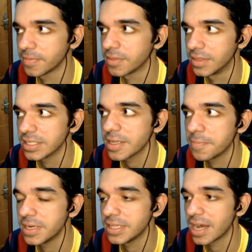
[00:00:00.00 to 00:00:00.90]
Nessa
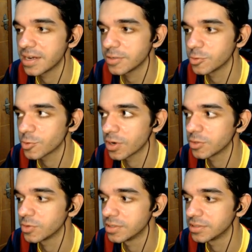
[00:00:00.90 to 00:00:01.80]
habilidade aqui dos
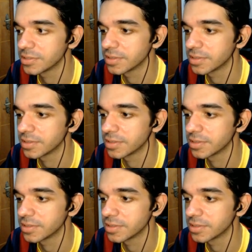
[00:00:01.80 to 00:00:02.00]
jogadores.